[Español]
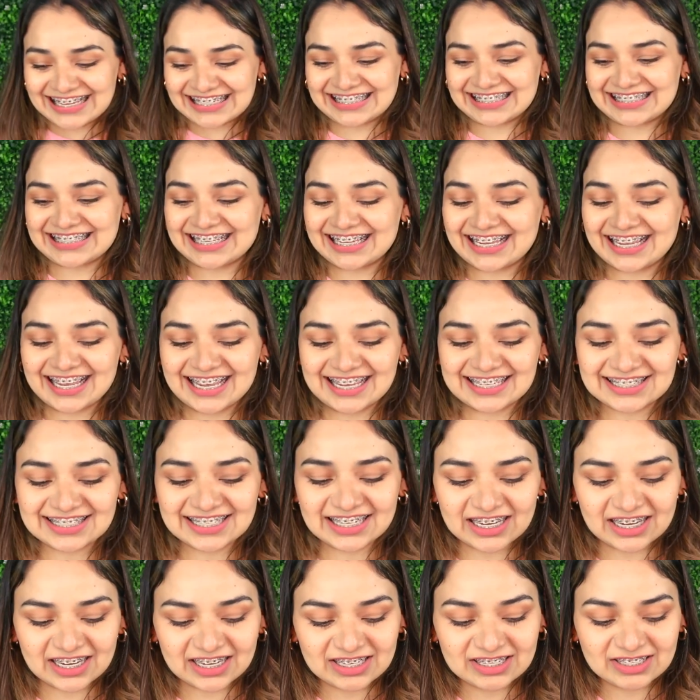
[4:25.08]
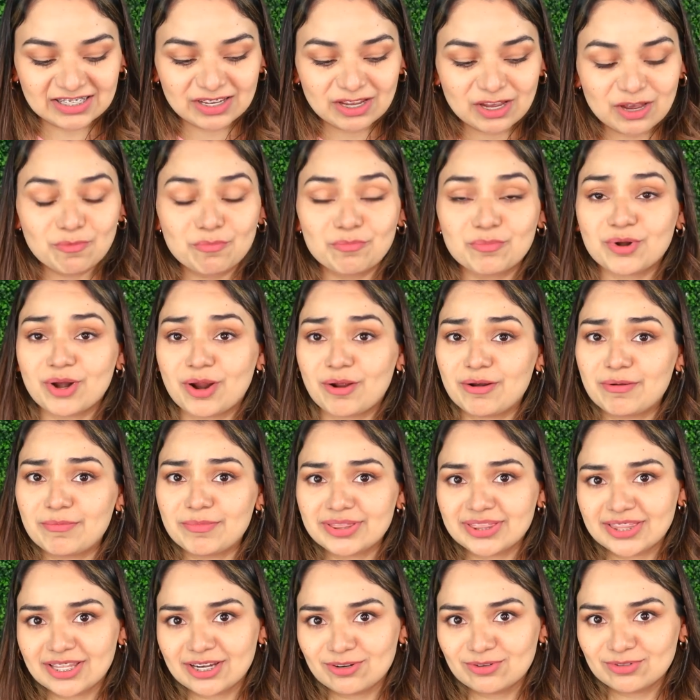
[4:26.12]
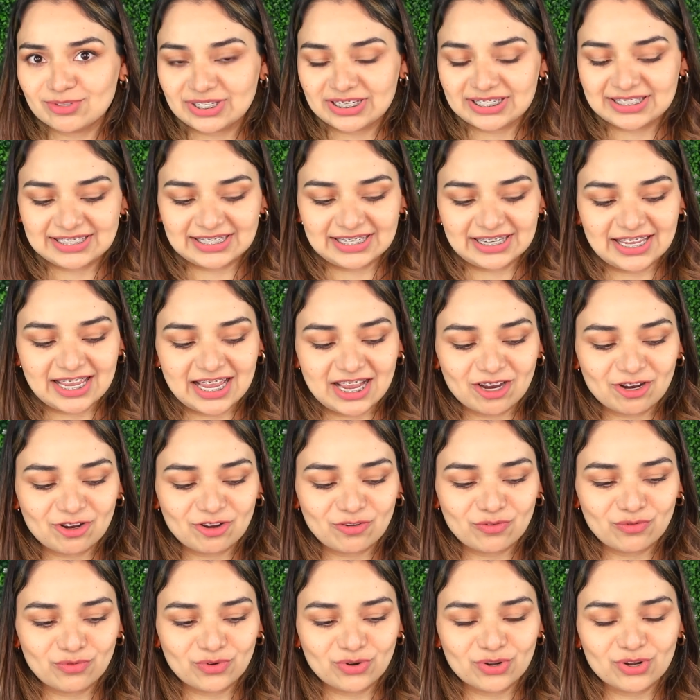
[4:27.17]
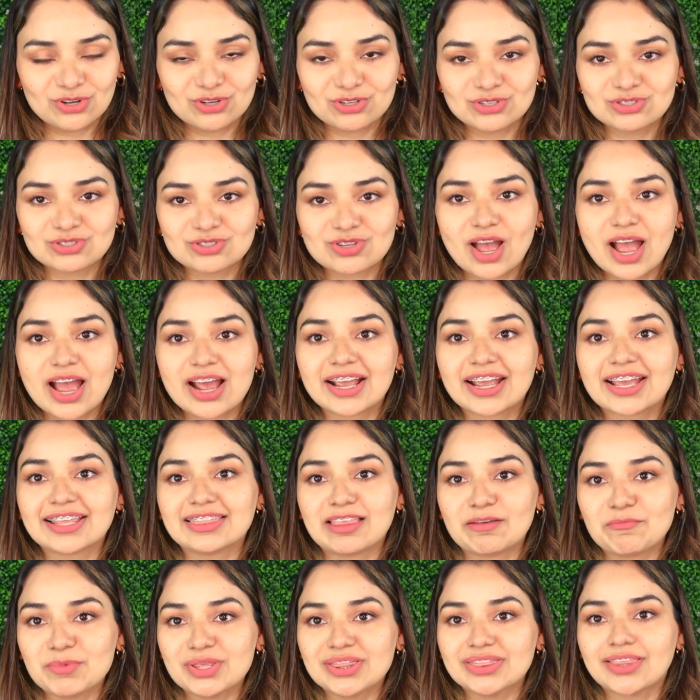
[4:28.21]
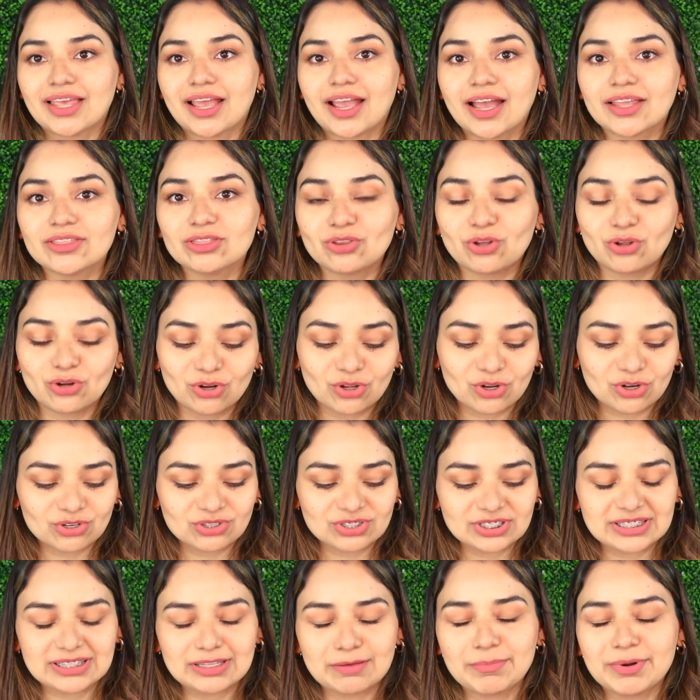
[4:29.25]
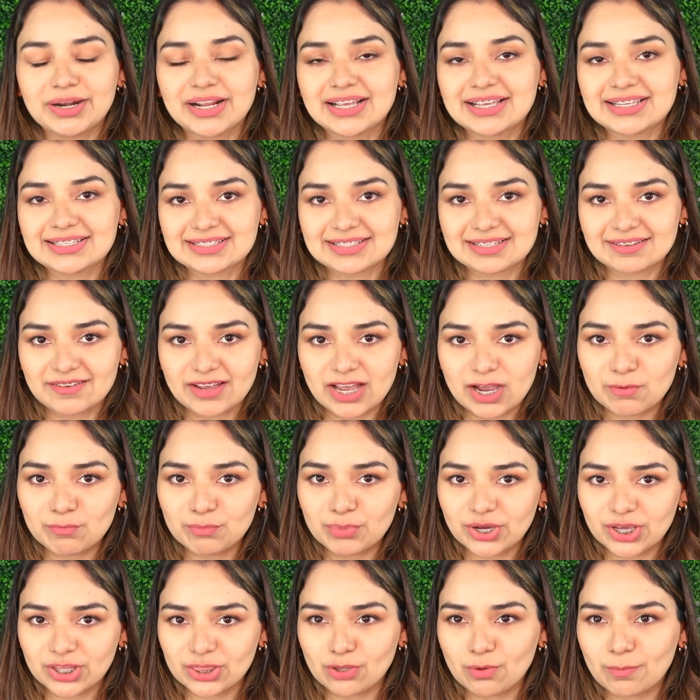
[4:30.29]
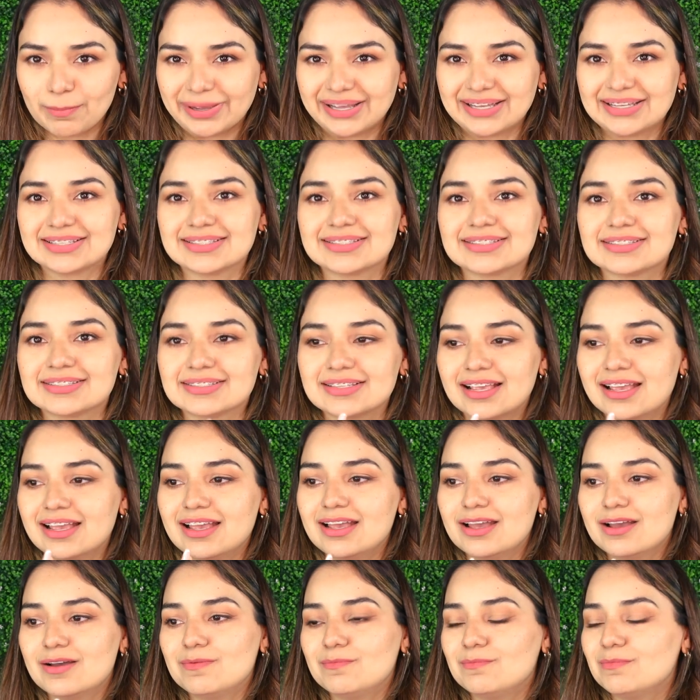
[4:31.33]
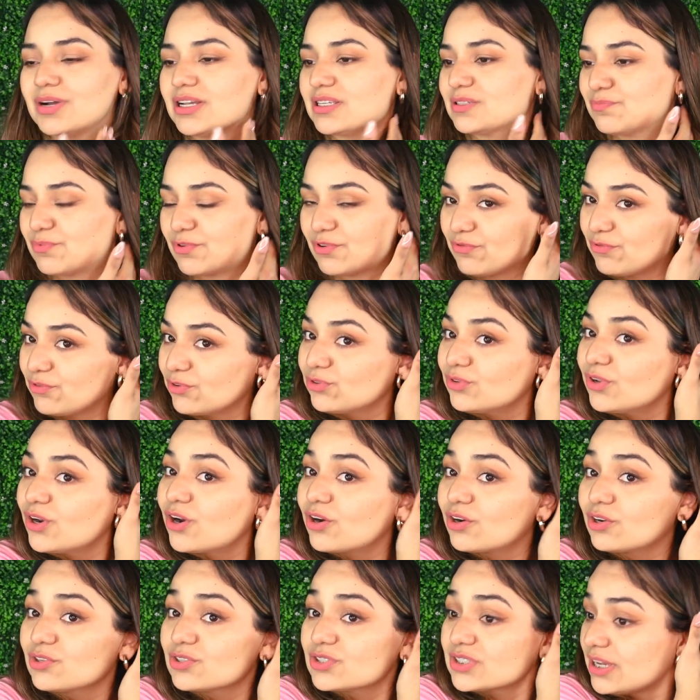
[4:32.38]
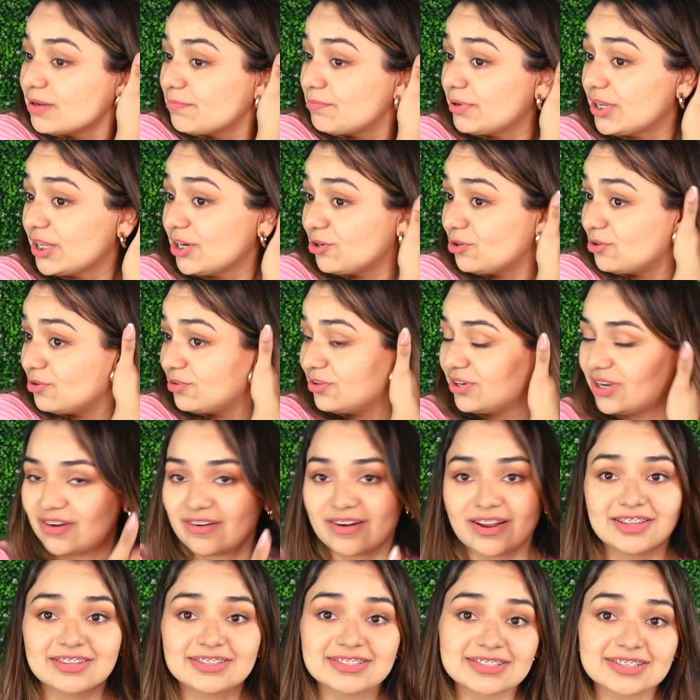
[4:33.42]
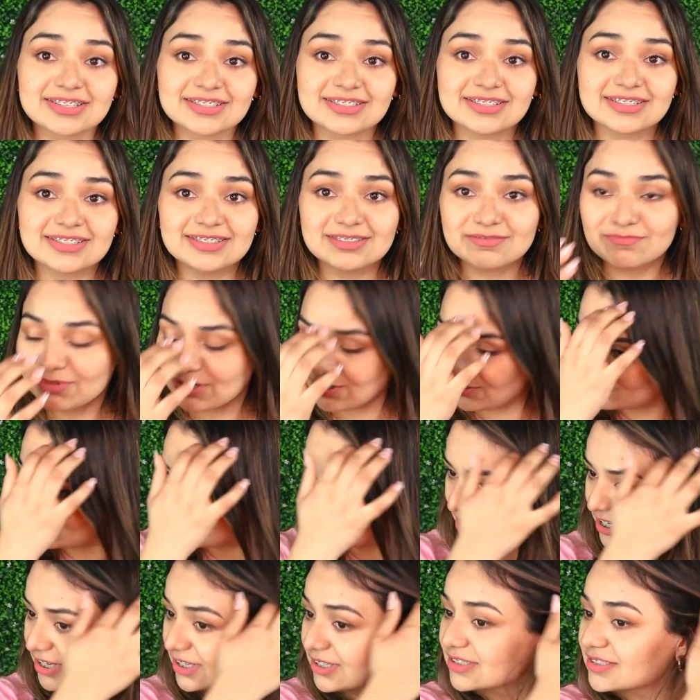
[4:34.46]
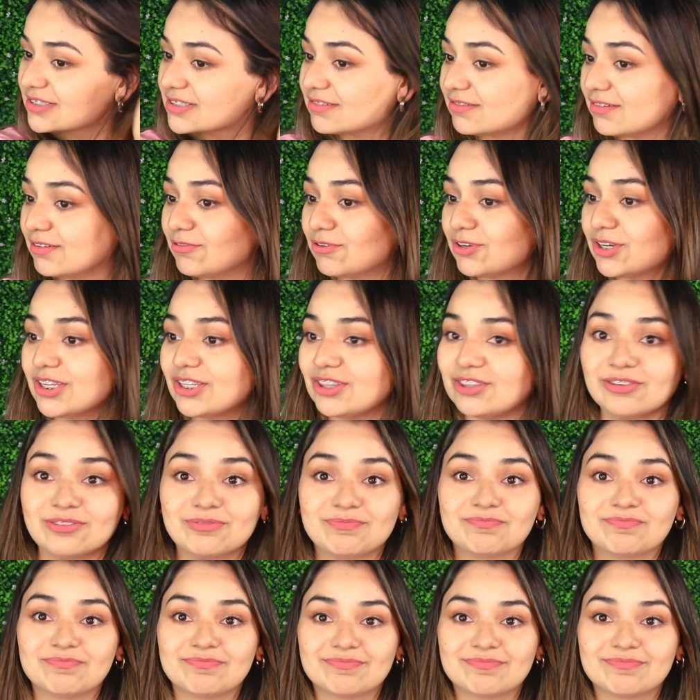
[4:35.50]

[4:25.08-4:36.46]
así que este, ay, probablemente lo utilizaría con un gloss que también tenga tono rosita para que se vea un poquito más, más profundo el rosa. Pero la verdad es que sí, sí me gusta. Se ve bonito.